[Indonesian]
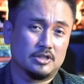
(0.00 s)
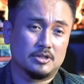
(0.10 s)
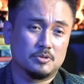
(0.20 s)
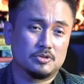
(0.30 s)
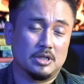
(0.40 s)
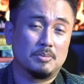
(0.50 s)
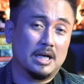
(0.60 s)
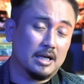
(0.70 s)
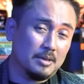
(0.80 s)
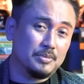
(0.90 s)
situ saya
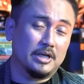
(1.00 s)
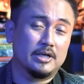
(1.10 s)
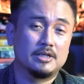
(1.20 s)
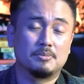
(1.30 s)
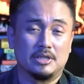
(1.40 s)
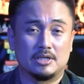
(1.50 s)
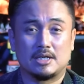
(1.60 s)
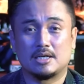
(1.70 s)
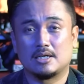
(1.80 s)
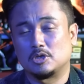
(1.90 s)
menganggapnya ini
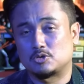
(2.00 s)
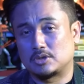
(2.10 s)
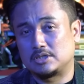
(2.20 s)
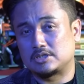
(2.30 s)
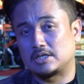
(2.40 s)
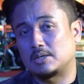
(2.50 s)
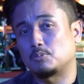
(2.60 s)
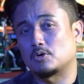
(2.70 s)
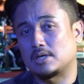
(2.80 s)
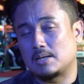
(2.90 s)
menyerang Basuki Cahaya
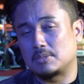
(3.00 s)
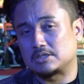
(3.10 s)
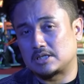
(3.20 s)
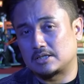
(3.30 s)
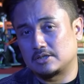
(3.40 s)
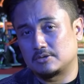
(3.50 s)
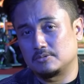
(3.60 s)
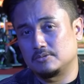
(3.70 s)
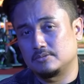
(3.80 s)
Purnama saat itu.